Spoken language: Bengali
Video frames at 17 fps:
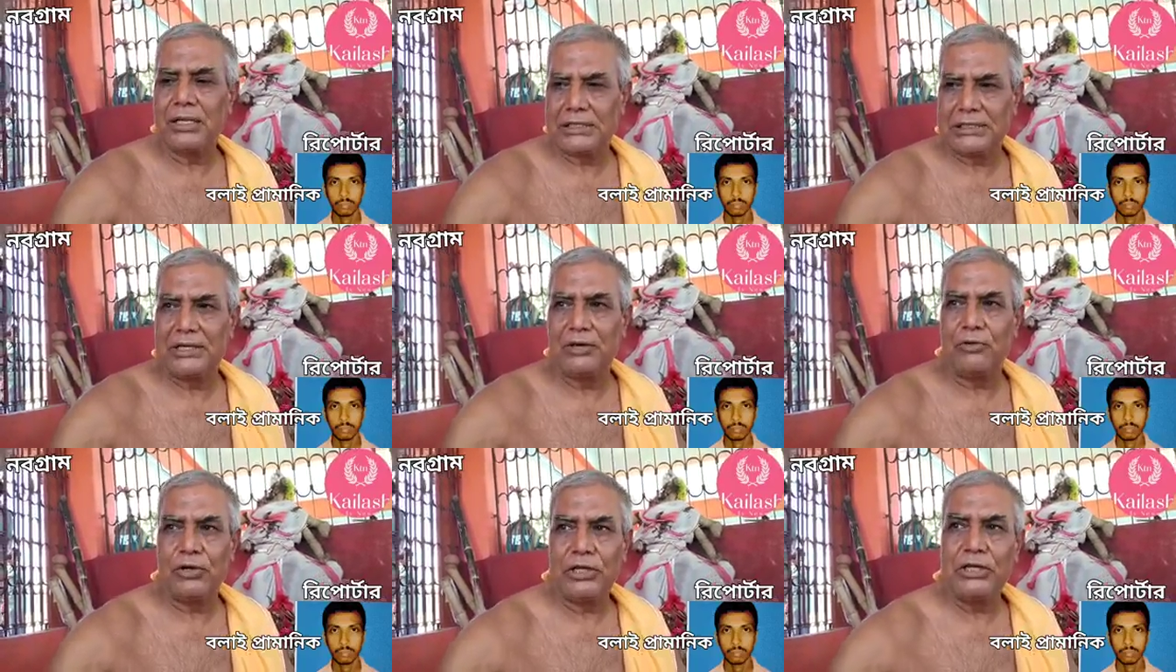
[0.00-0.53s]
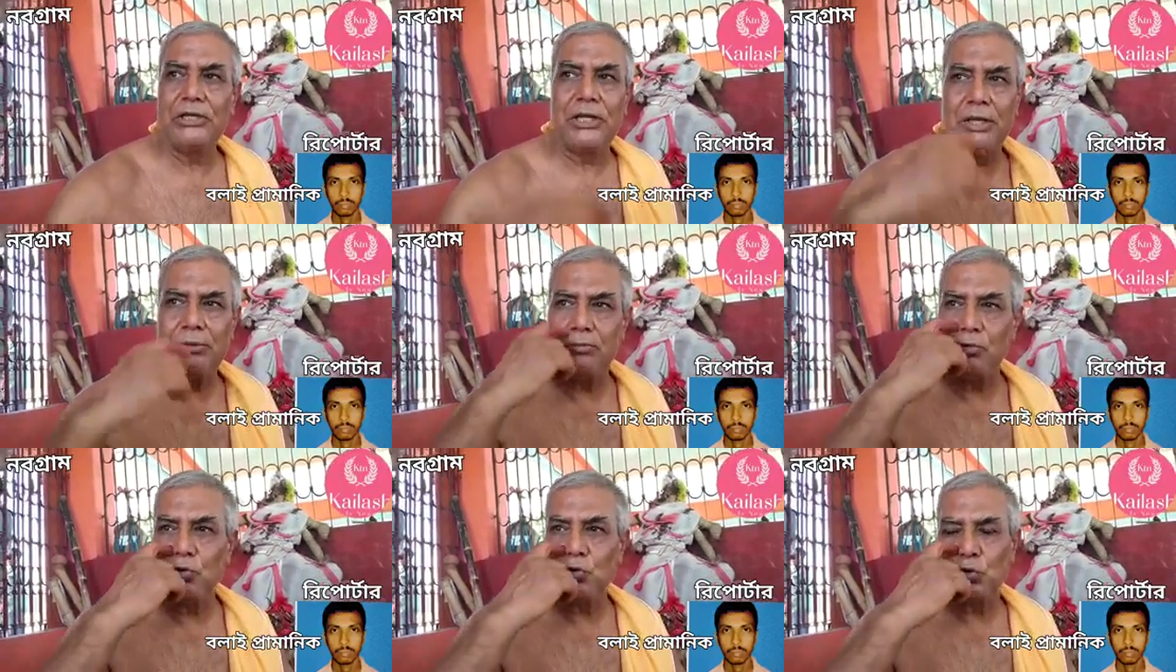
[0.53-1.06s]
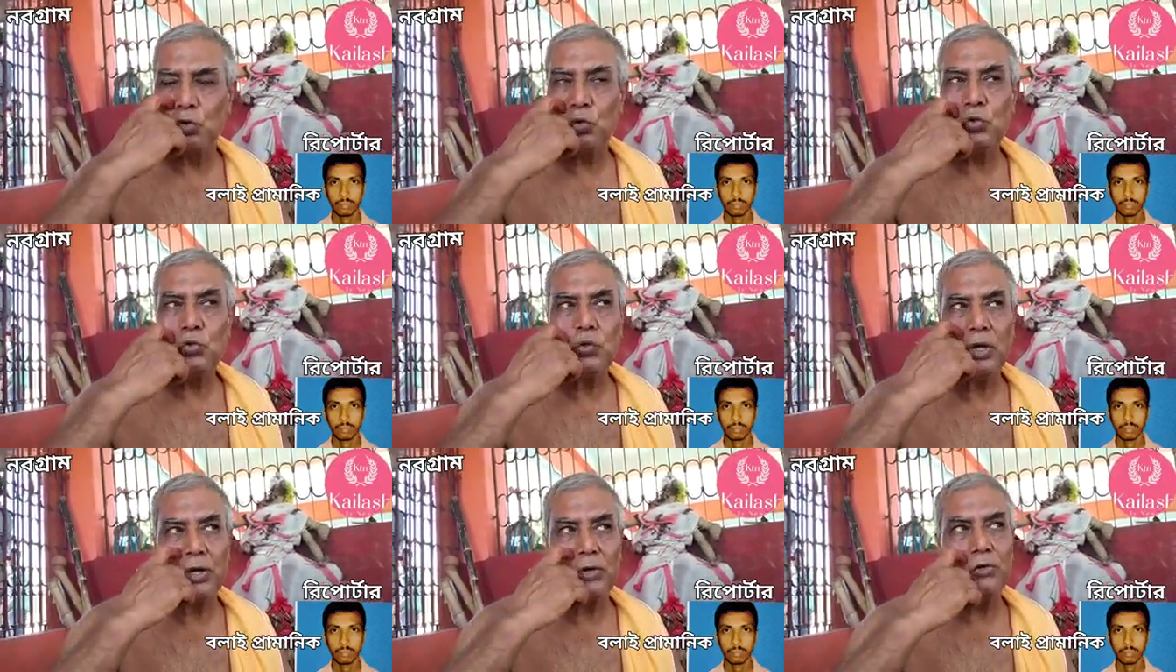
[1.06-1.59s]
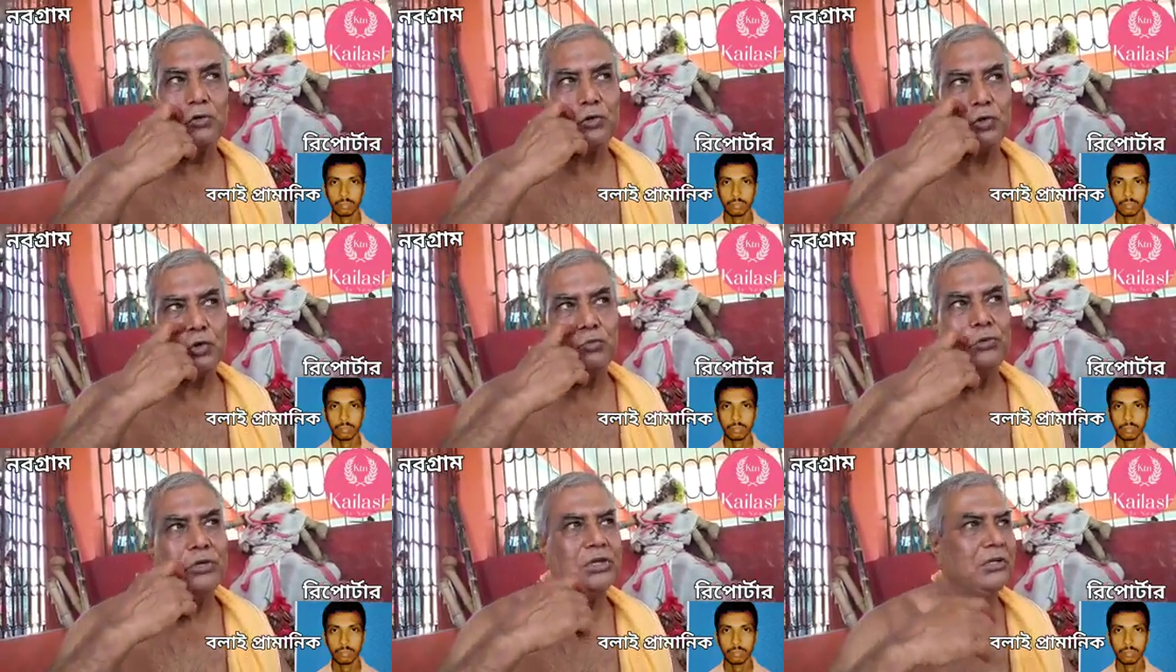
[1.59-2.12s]
আজকে অনেকটাই মুক্ত এখন
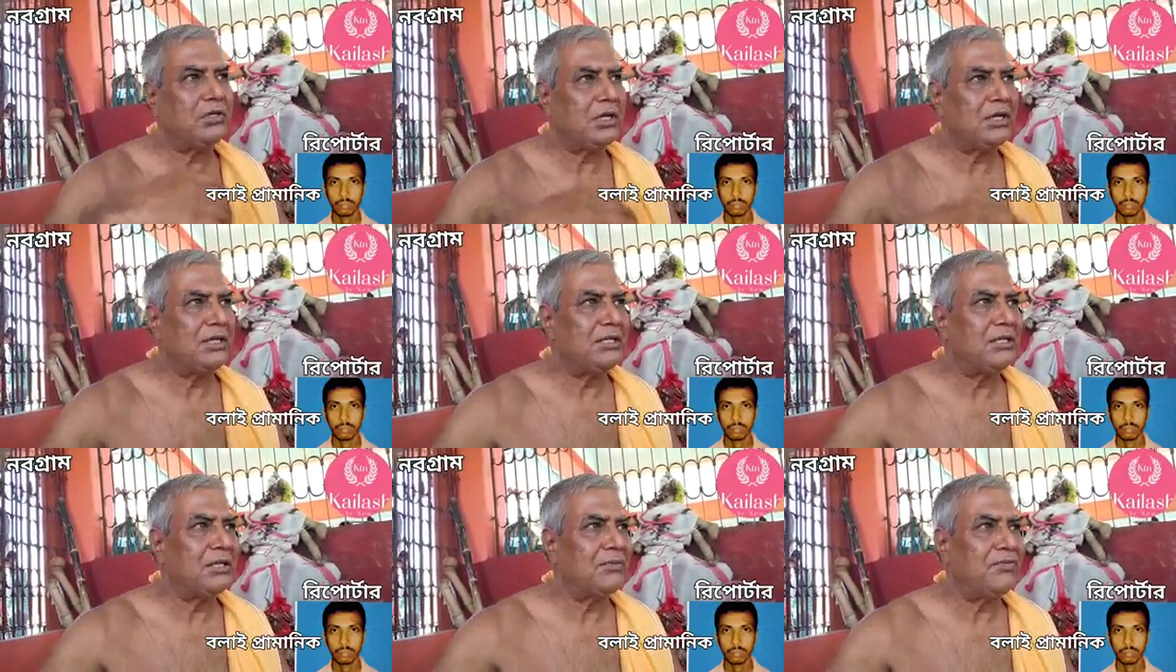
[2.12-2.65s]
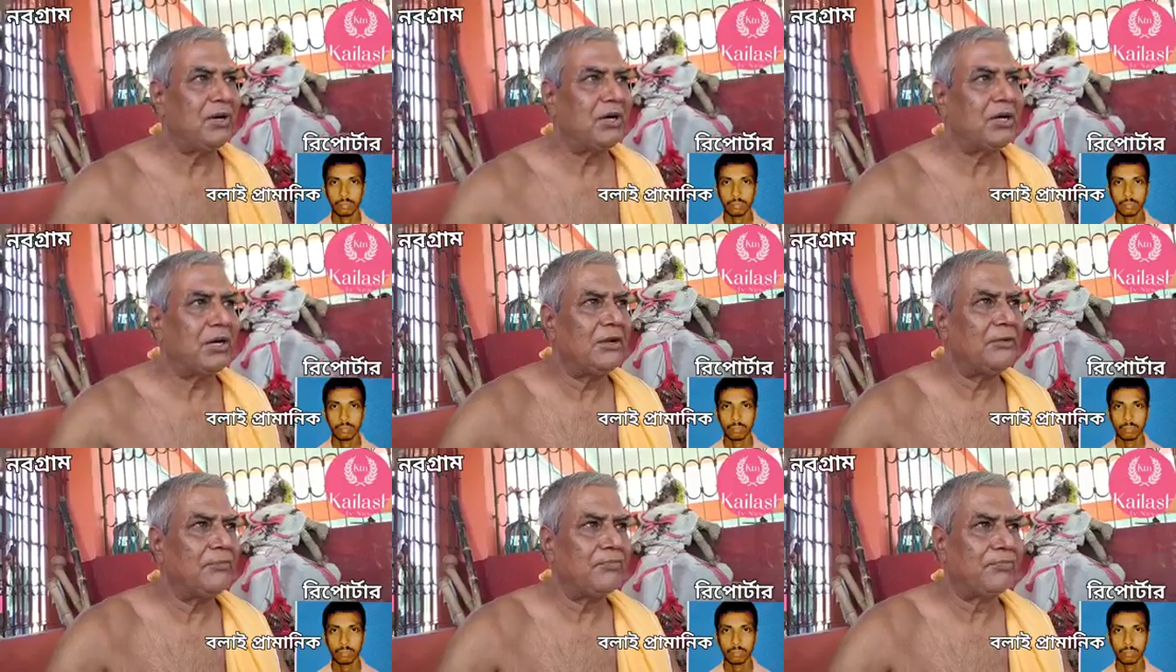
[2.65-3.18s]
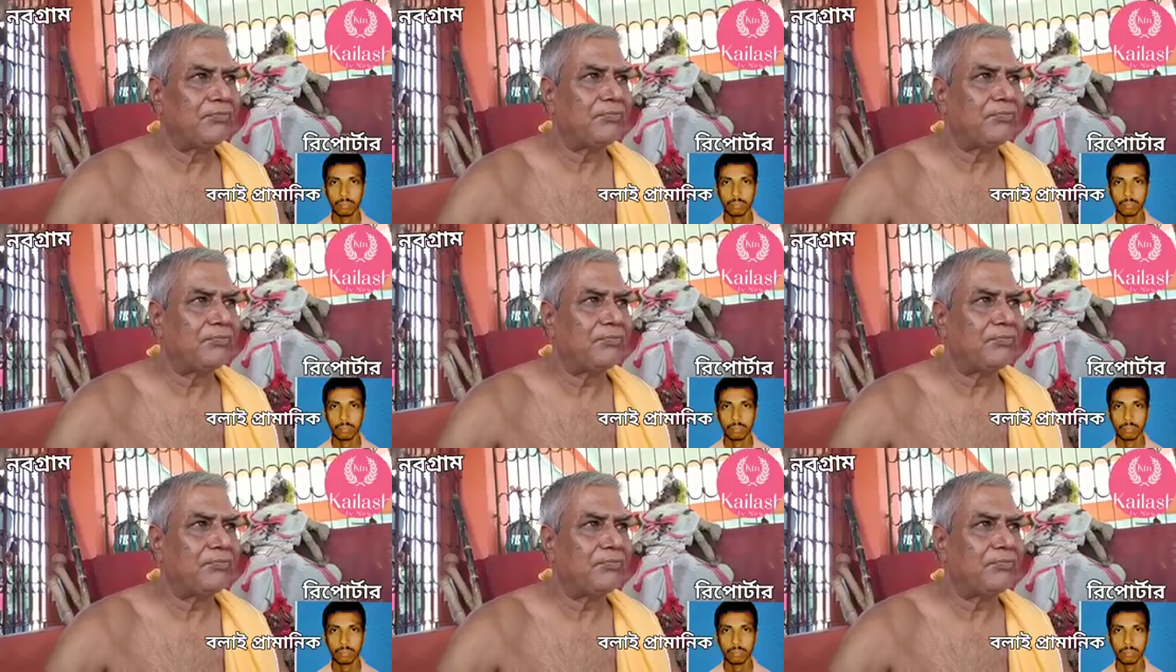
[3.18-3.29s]
জমি চারিদিক ফাঁকা